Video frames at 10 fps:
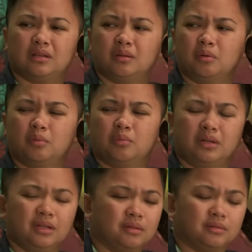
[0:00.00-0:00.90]
ewan ko ba
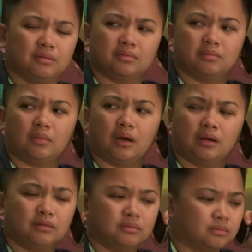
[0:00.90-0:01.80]
na eh.
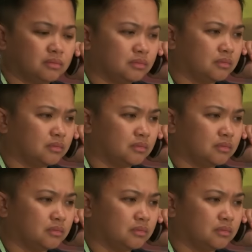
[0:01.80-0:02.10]
Parang